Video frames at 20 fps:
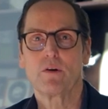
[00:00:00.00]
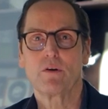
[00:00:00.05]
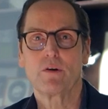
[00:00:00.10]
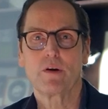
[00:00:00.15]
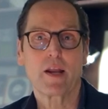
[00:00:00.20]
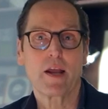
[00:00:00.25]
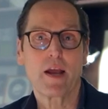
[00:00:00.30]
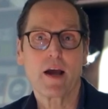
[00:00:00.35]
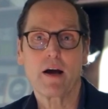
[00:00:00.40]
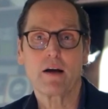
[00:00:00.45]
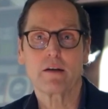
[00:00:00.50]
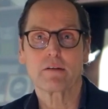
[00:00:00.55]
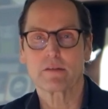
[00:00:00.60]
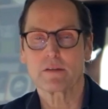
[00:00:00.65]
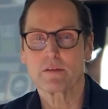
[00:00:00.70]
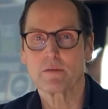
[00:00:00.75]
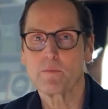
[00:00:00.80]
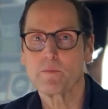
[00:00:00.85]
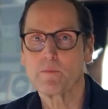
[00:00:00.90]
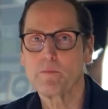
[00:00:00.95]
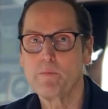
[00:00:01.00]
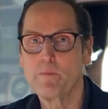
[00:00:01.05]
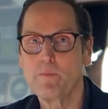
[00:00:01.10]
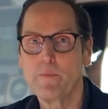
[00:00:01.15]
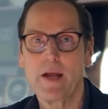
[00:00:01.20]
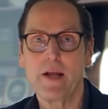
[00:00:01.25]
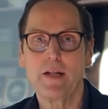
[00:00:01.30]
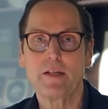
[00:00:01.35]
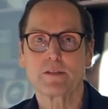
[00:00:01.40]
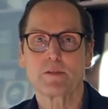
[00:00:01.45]
und der hat
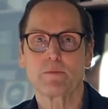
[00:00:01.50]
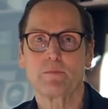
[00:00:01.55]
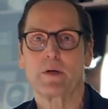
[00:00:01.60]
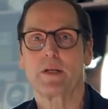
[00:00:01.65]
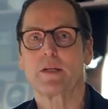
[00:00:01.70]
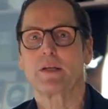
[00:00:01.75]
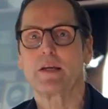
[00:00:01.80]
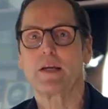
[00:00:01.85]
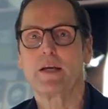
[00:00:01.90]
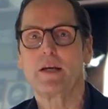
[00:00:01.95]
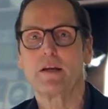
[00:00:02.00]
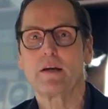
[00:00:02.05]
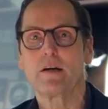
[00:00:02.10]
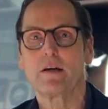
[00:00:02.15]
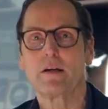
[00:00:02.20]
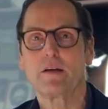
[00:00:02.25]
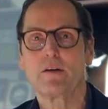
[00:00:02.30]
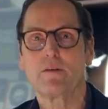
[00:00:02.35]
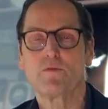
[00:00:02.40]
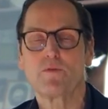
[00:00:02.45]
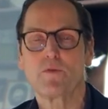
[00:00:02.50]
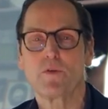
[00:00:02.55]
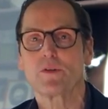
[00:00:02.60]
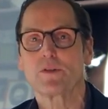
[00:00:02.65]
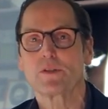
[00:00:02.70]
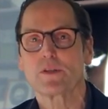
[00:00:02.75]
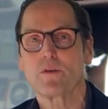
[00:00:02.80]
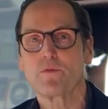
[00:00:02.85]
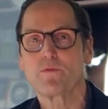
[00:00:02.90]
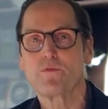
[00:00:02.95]
Nelson Mandela in den
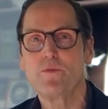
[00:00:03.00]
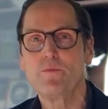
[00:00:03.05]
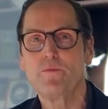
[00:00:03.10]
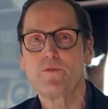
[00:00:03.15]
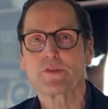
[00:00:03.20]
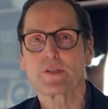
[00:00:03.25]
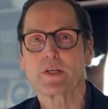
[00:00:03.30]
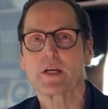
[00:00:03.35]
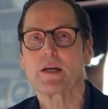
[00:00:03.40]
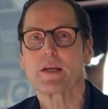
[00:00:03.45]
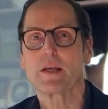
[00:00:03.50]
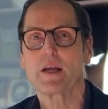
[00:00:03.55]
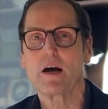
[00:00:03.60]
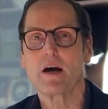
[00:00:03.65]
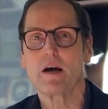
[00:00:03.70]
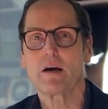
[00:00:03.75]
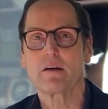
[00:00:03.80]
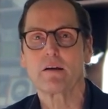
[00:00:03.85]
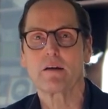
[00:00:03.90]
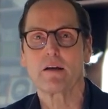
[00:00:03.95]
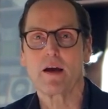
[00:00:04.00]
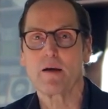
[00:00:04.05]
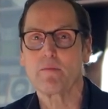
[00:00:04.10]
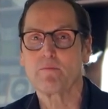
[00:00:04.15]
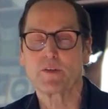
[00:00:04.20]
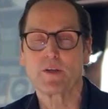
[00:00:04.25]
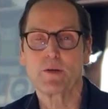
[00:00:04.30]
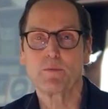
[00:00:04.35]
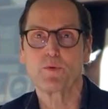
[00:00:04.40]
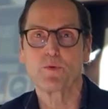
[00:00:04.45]
1950er Jahren in einem
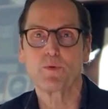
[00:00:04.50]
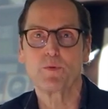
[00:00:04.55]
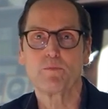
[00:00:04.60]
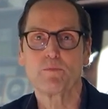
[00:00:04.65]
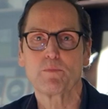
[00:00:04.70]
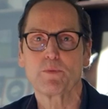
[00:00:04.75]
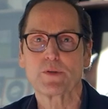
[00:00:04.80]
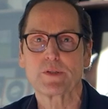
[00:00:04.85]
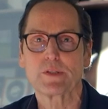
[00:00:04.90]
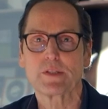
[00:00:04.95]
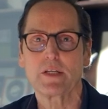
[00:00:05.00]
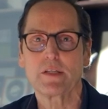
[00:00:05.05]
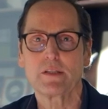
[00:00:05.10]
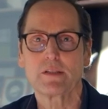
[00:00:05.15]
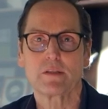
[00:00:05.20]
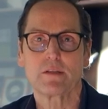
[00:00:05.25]
sehr berühmten Prozess,